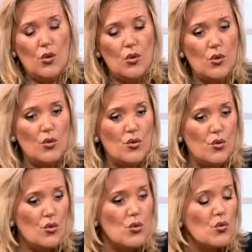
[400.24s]

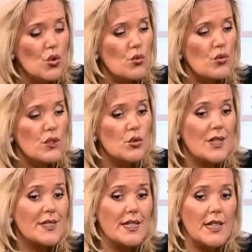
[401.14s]
de nous retrouver
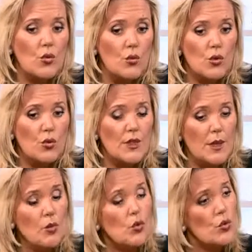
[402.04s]
sur un certain nombre de
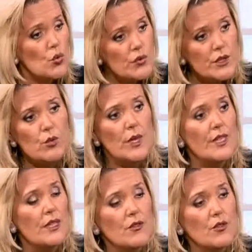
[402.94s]
thèmes que nos
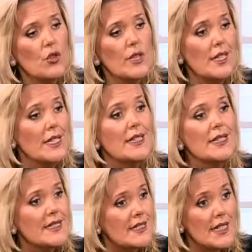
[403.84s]
concitoyens évoquent et qu'il est
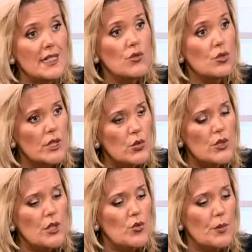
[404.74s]
nécessaire d'évoquer
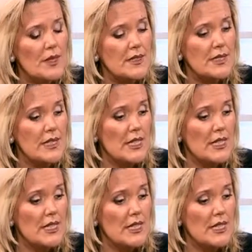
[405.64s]
au sein du parti